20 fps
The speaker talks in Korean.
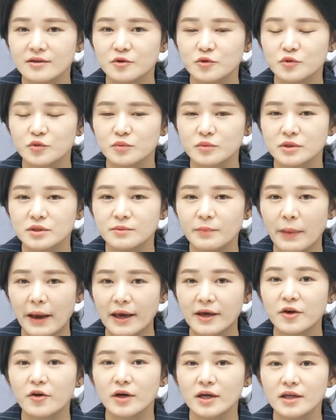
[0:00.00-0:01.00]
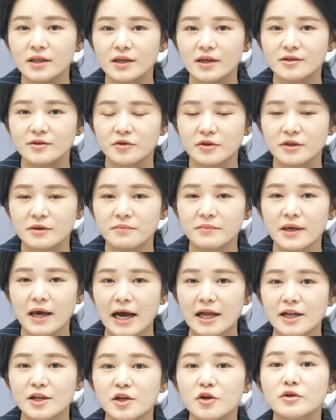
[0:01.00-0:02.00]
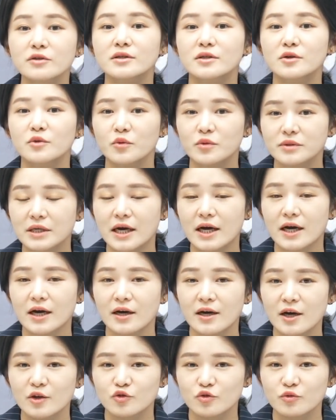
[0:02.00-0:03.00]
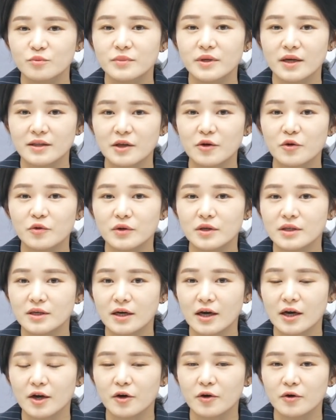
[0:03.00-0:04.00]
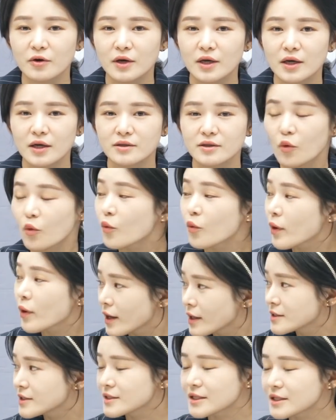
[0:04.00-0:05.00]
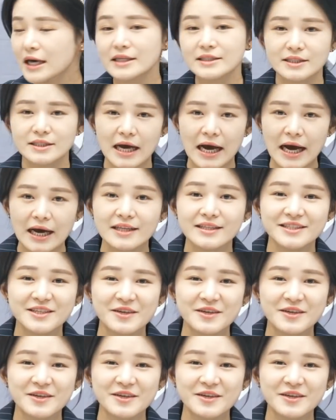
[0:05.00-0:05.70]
음. 그래서 좀 그 배경에 대해서 깊게 알려드리고자 준비한 내용이니까요. 이제 오해는 하지 아,